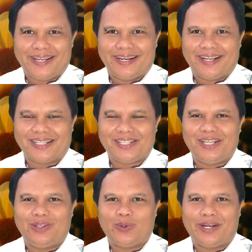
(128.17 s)
yang
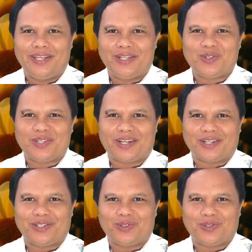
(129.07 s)
dikasihi Tuhan Yesus
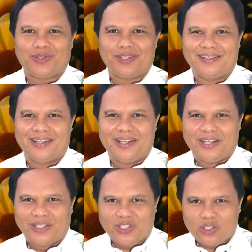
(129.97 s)
Kristus,
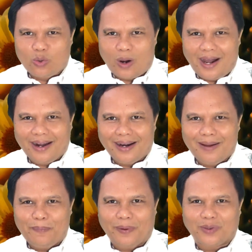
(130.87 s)

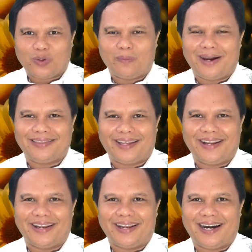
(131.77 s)
suara
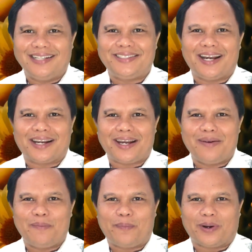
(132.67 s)
pertobatan,
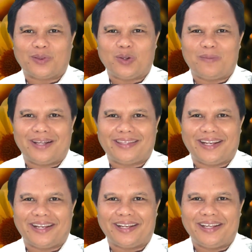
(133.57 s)
ajakan
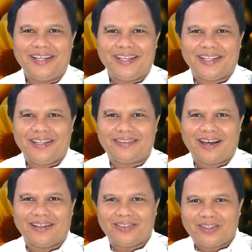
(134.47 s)
pertobatan
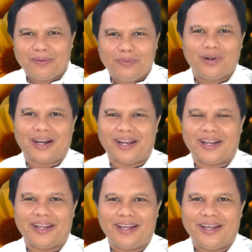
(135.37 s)
kita
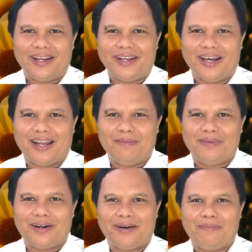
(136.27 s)
temukan
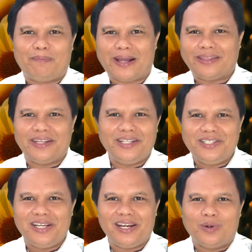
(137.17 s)
dalam keempat
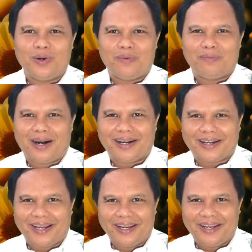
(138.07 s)
Injil,
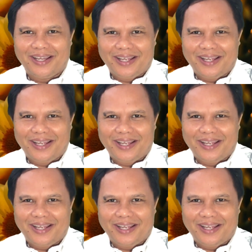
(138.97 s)
bahkan